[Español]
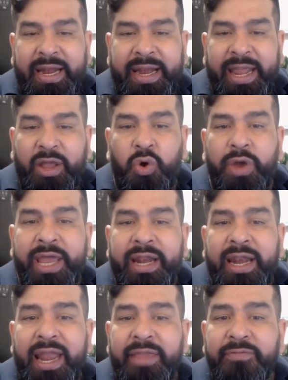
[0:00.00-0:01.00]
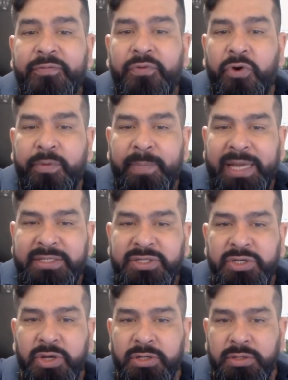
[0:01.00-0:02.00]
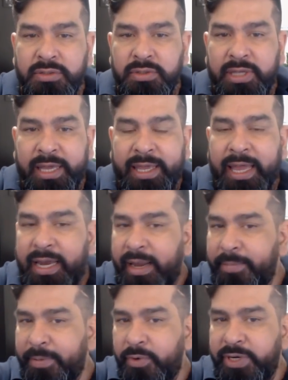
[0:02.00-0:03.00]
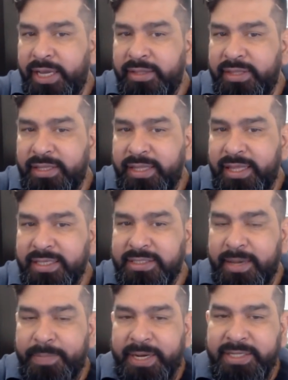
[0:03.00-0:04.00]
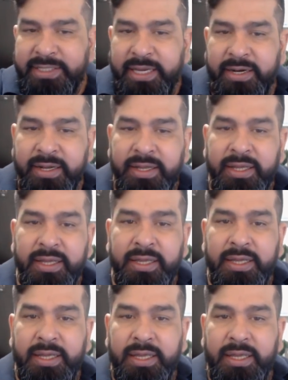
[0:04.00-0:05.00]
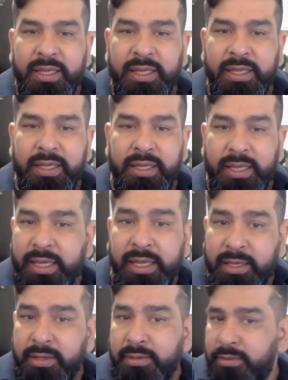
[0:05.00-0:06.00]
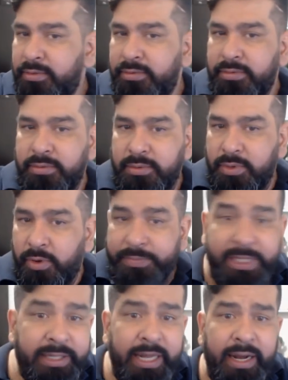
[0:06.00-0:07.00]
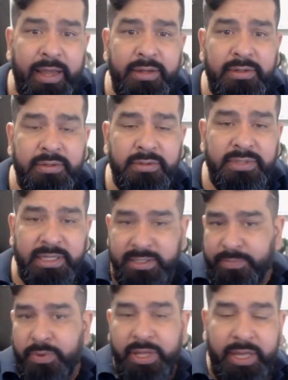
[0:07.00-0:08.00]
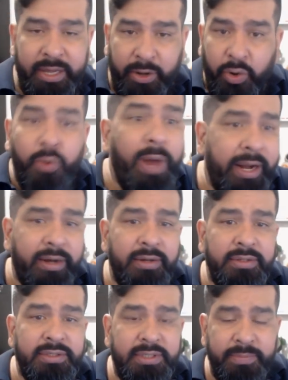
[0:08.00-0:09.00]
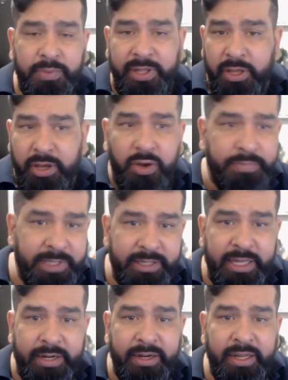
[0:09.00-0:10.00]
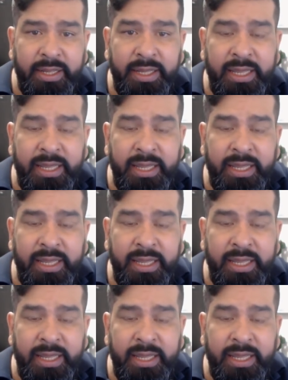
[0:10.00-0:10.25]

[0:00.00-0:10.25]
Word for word: Recoger la información que queda en la memoria antes de desaparecer y obtenerla. O sea, se puede robar, se puede obtener